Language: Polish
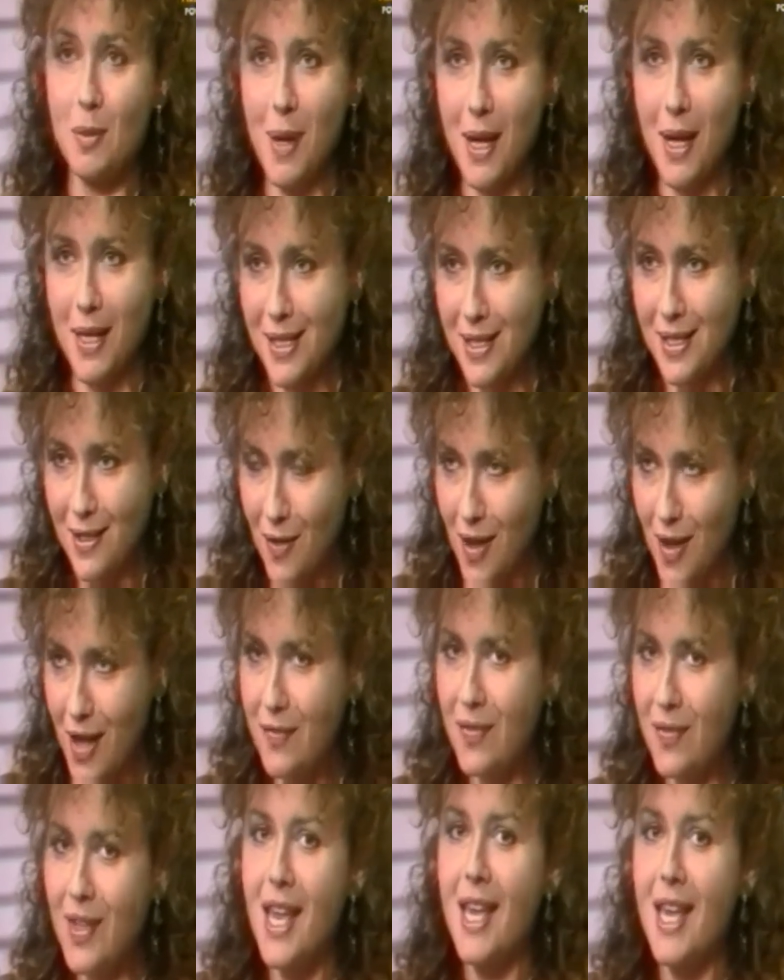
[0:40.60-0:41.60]
Państwa,
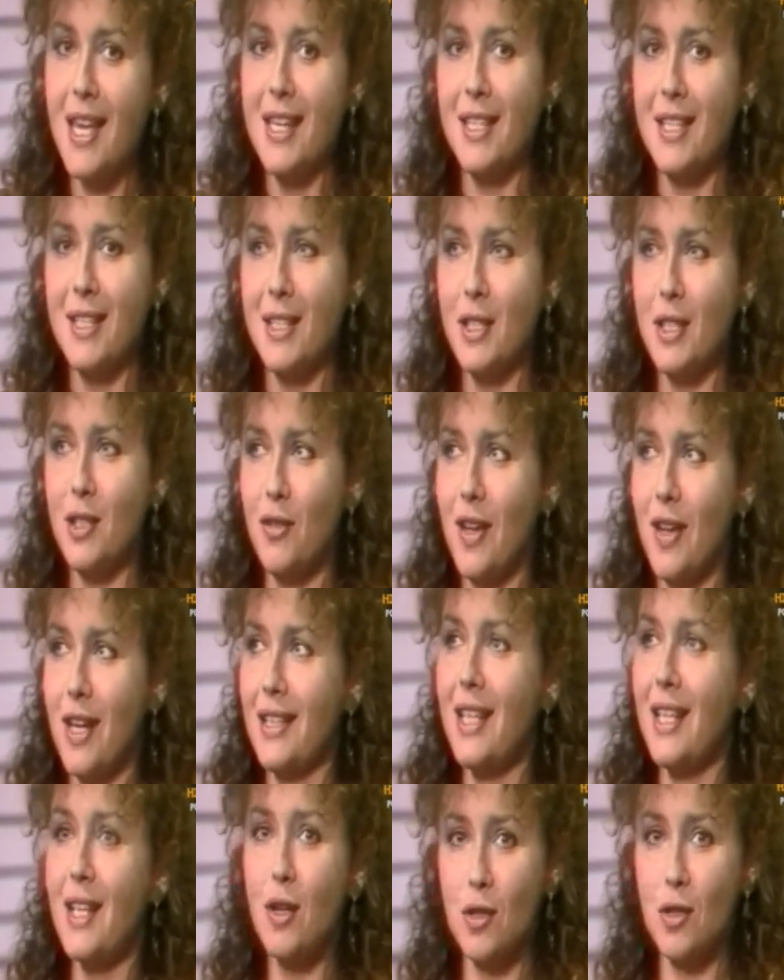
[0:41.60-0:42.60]
4
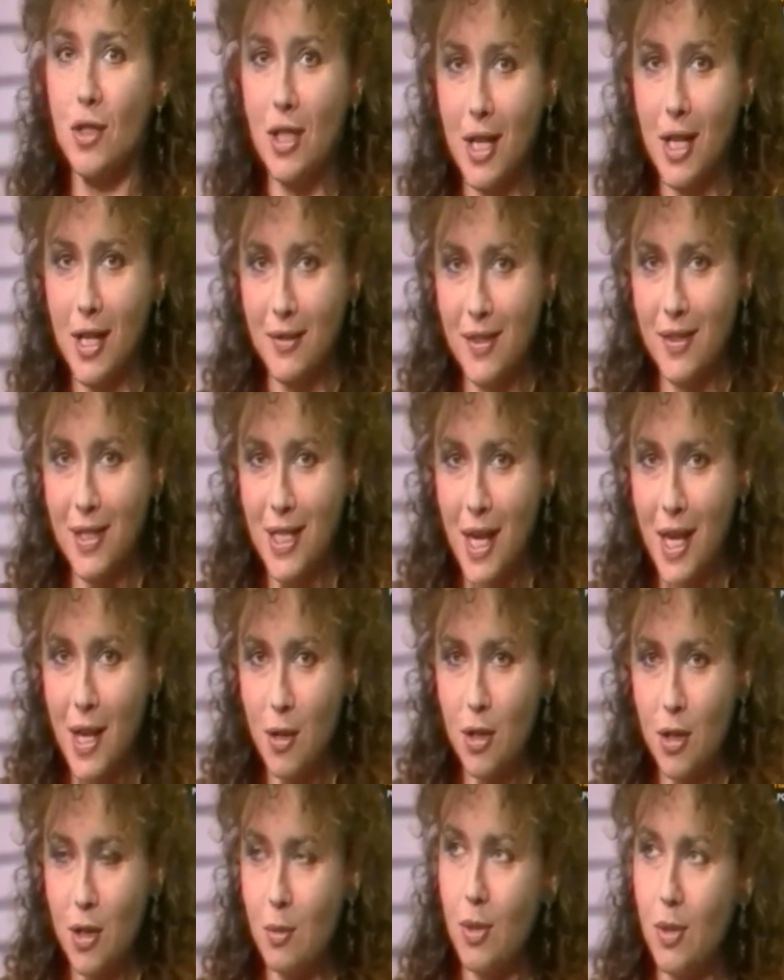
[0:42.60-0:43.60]
y, czerwca
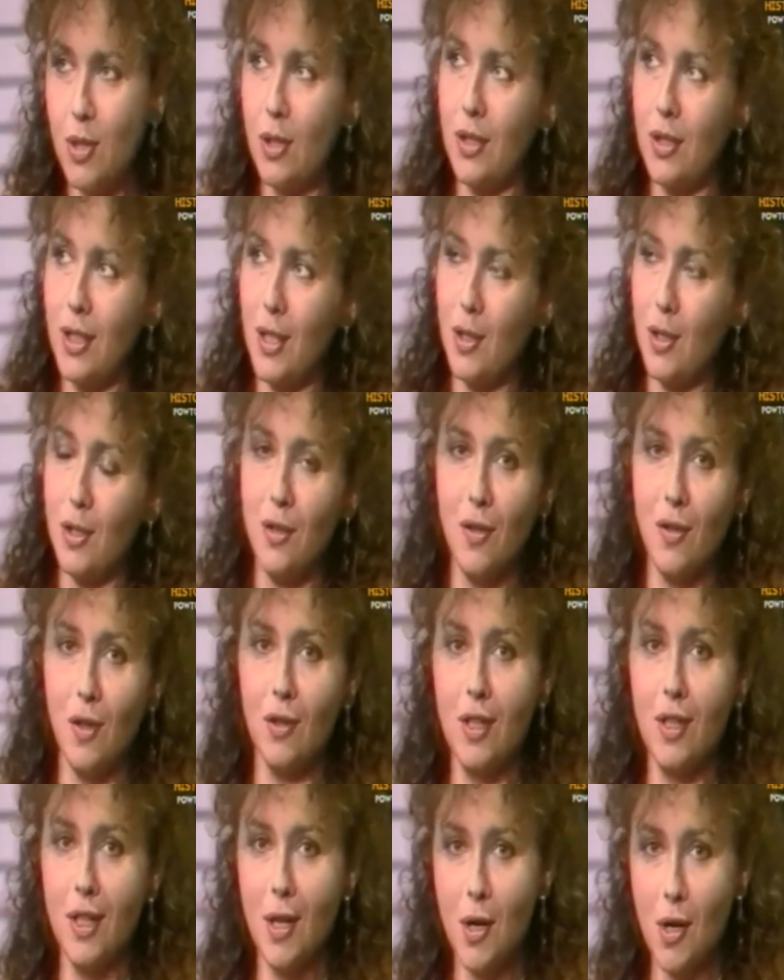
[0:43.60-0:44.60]

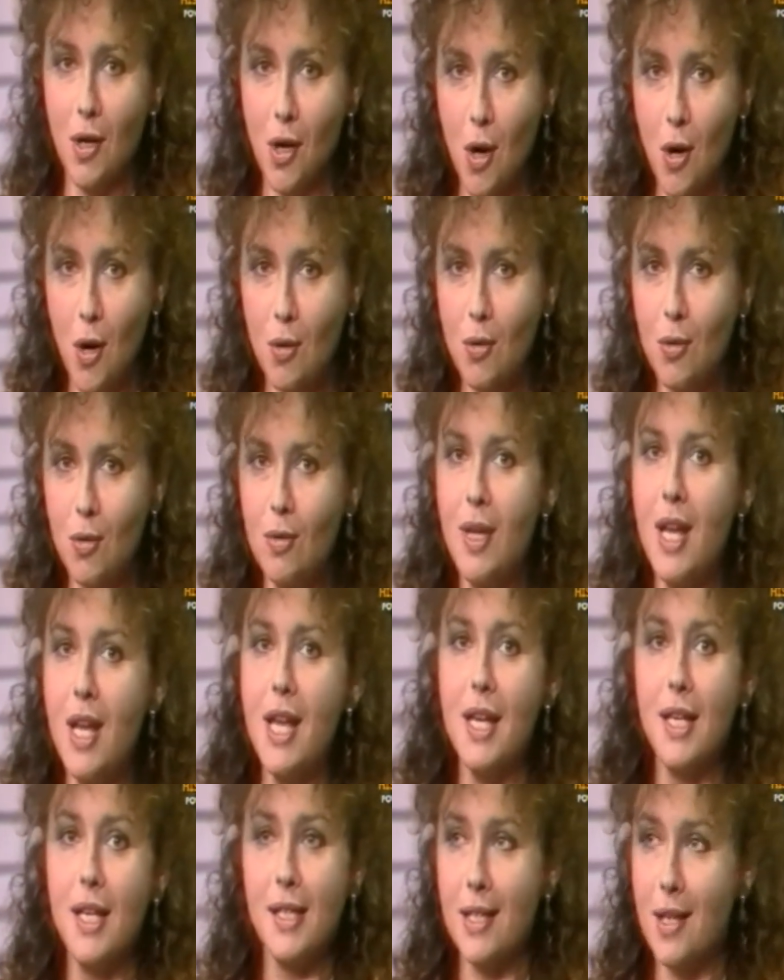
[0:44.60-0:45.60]
1989 roku
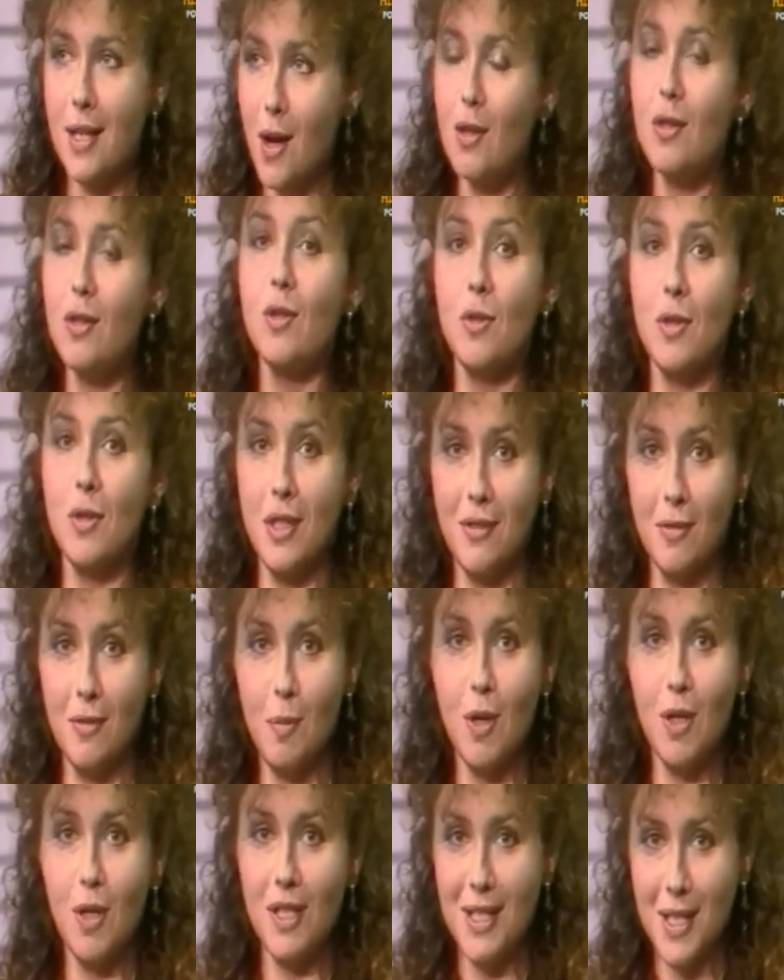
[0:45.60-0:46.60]
skończył się w
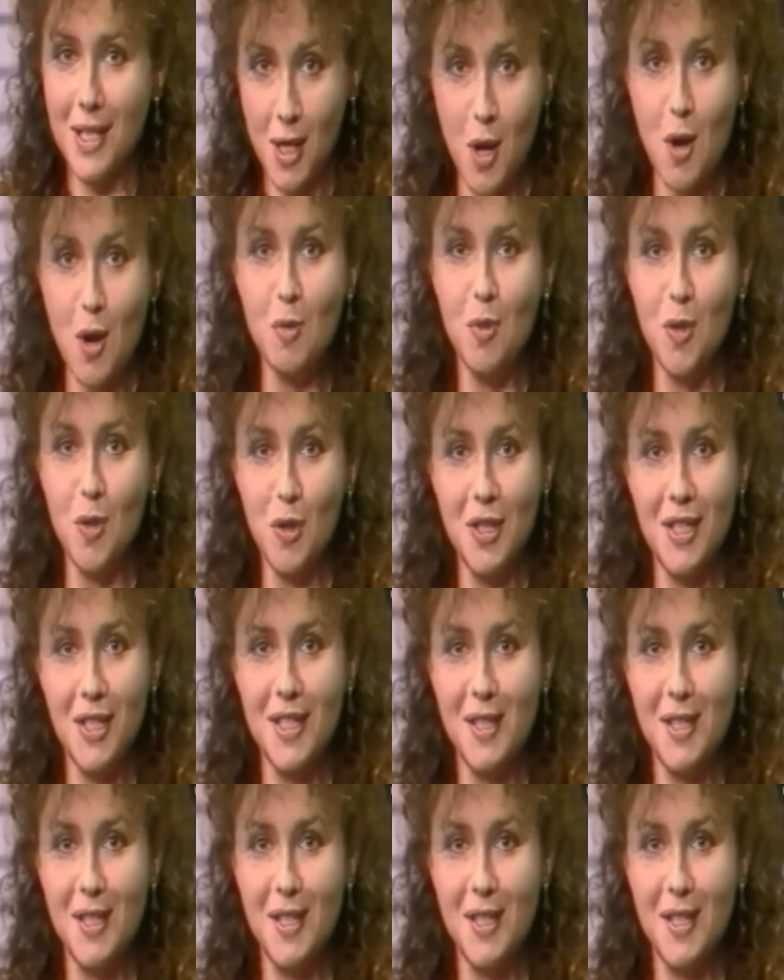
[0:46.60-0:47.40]
Polsce komunizm.